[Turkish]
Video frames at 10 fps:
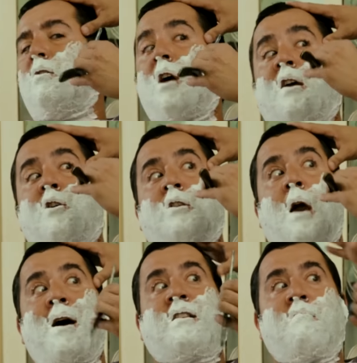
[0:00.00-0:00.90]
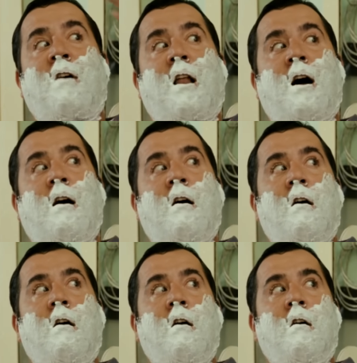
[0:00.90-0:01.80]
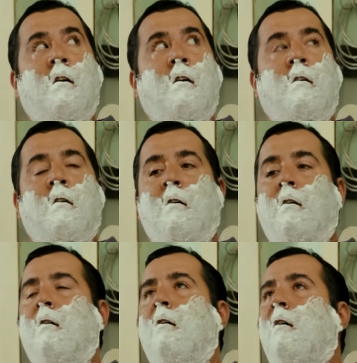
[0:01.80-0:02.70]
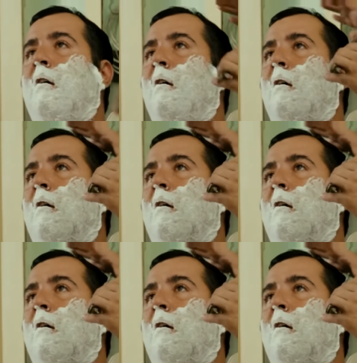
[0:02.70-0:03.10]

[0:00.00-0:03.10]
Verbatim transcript: Sakin ol gebertirim valla. Yok be ya tamam, tamam. Hadi.